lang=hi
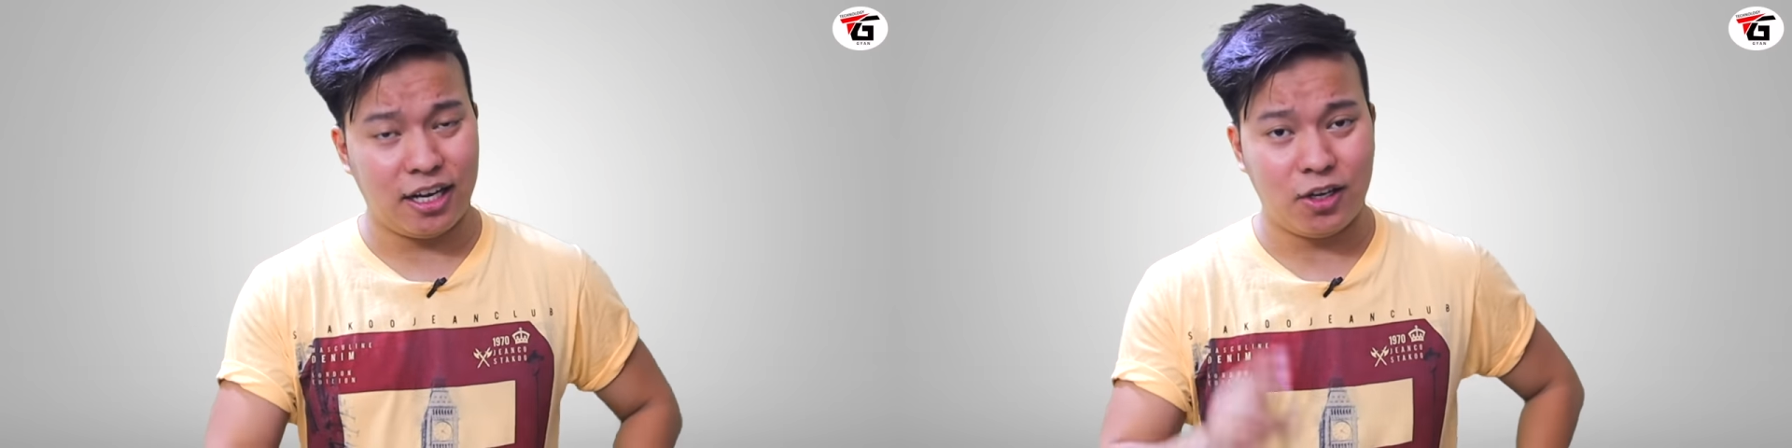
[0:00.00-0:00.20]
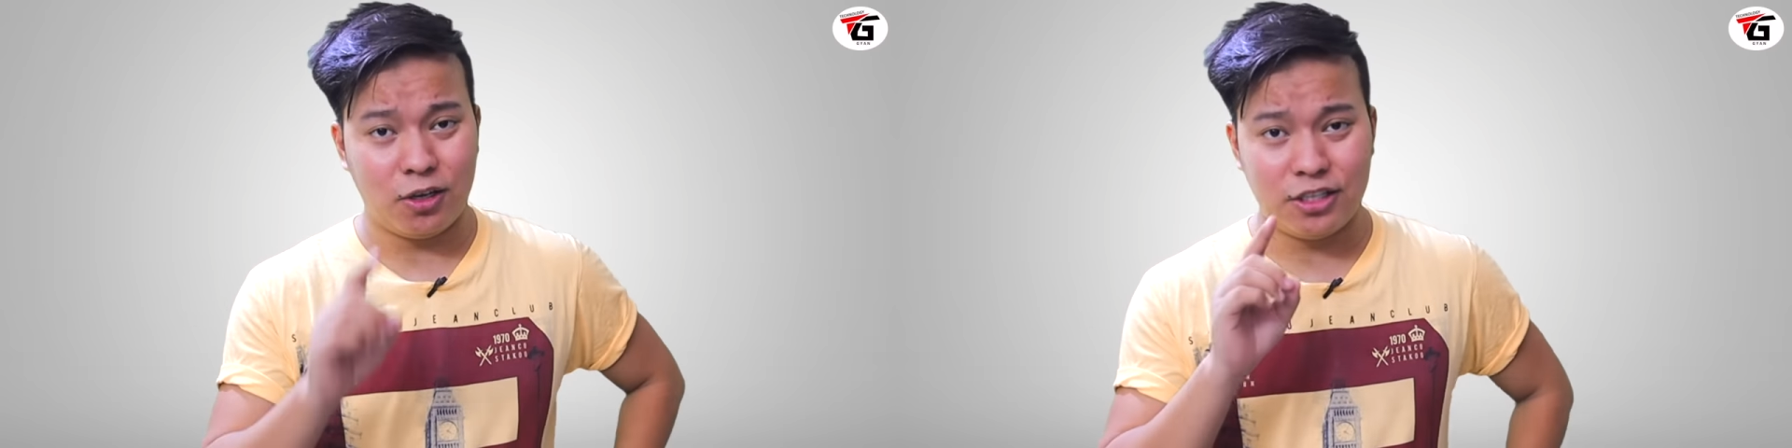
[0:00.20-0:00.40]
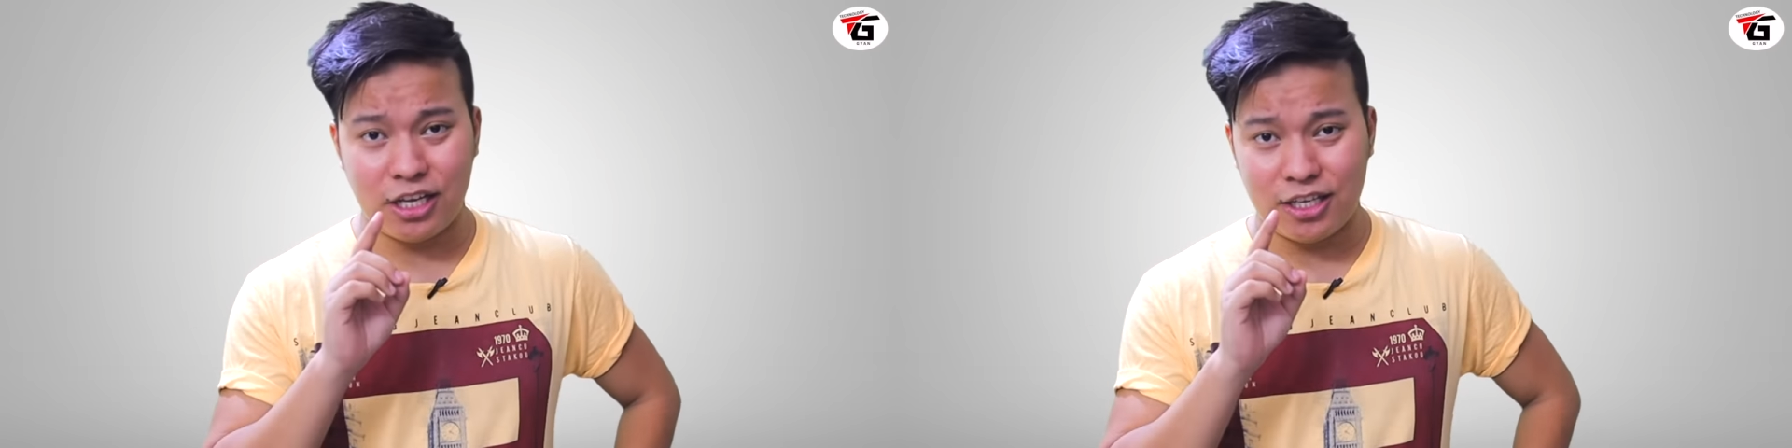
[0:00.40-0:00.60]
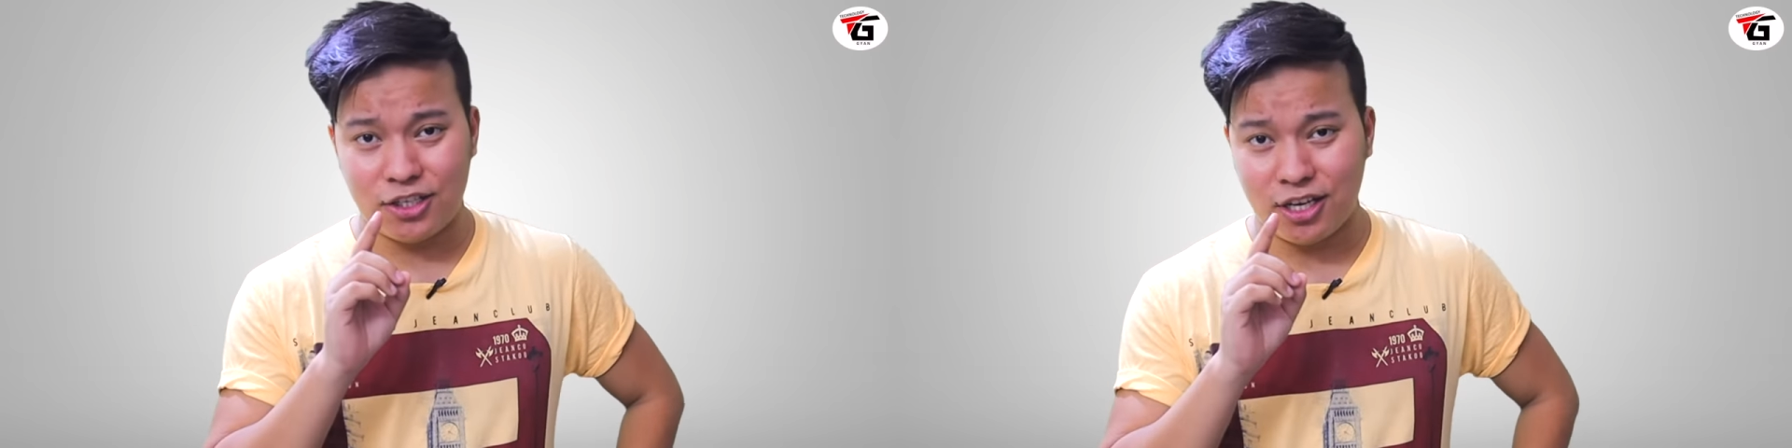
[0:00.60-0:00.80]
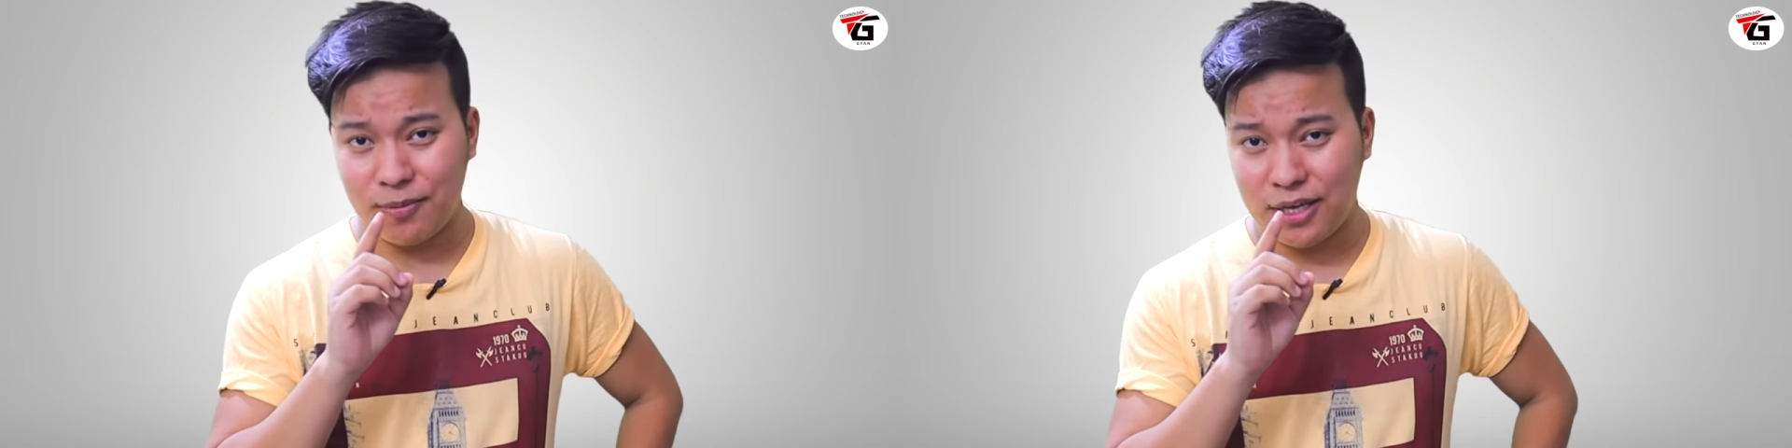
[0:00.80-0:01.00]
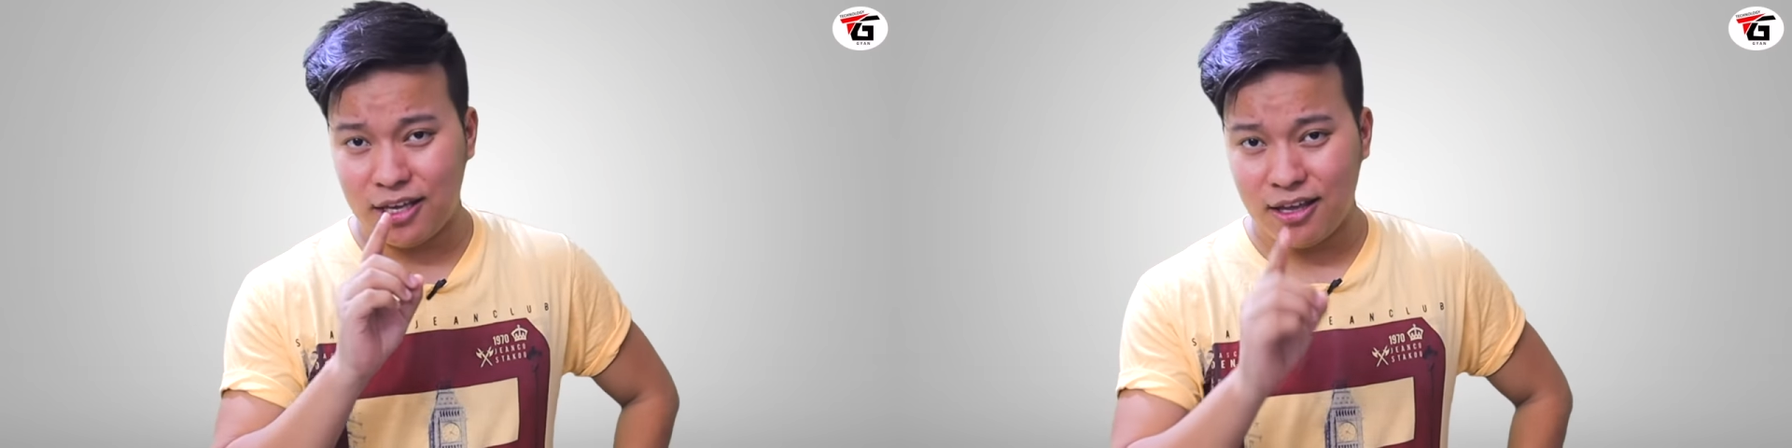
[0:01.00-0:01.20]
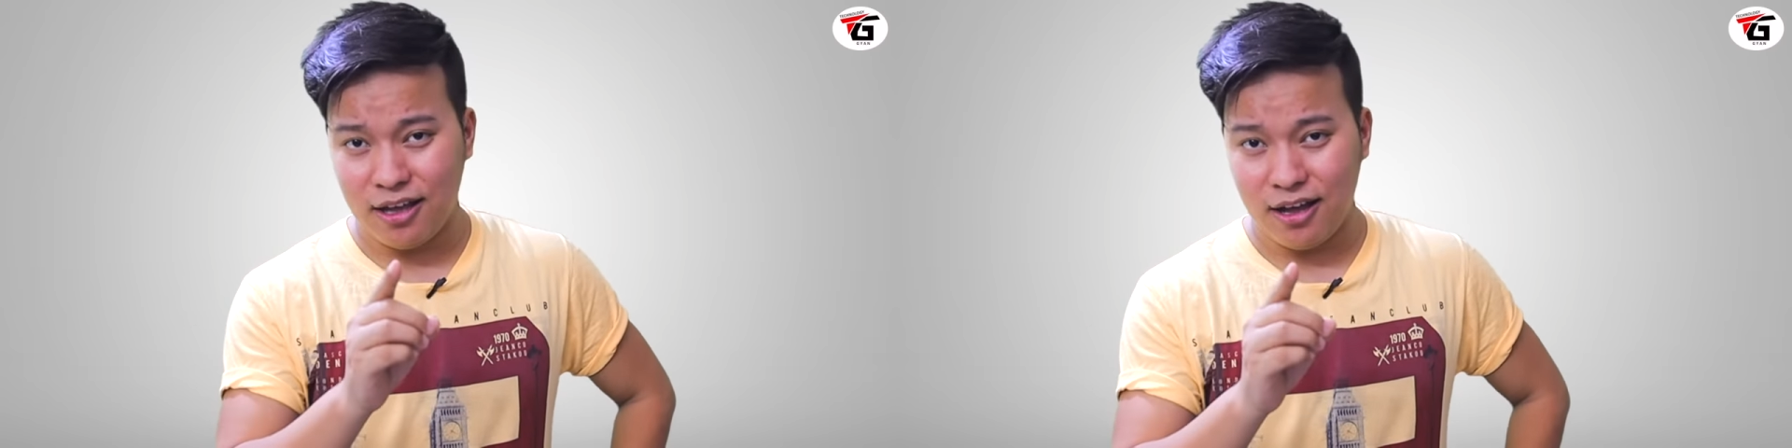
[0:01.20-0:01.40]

टेक्नोलॉजी के चैनल में